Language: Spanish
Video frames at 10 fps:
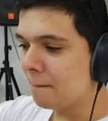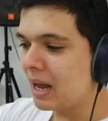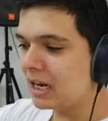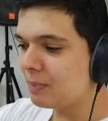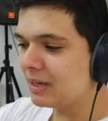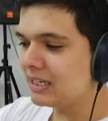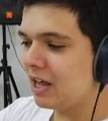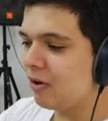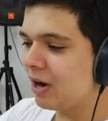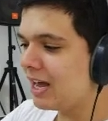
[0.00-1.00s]
Barra
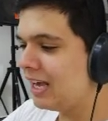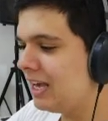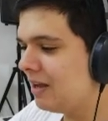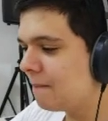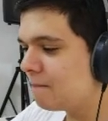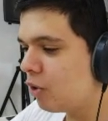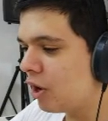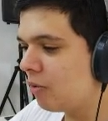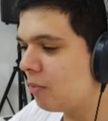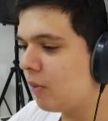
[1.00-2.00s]
espaciadora y
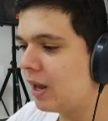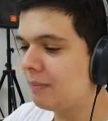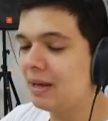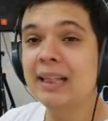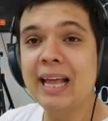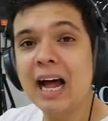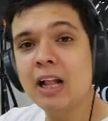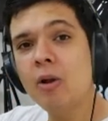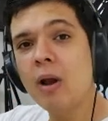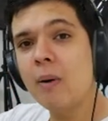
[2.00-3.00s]
puedo moverme,
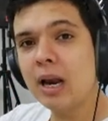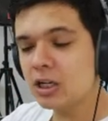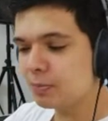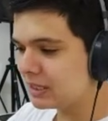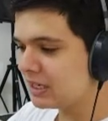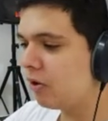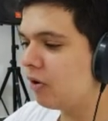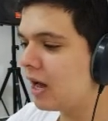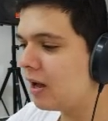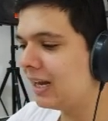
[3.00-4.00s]
dejando la barra
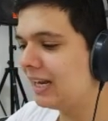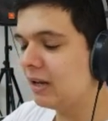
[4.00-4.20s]
espaciadora